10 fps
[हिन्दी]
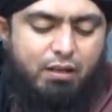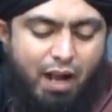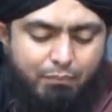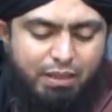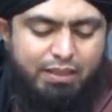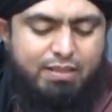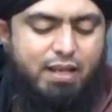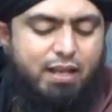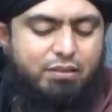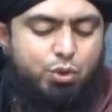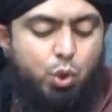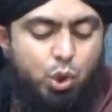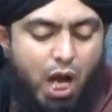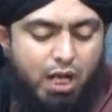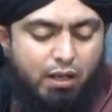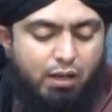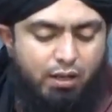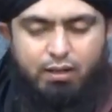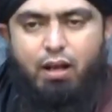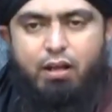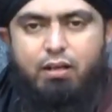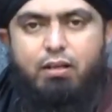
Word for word: रहमत के साथ झुका कर रखना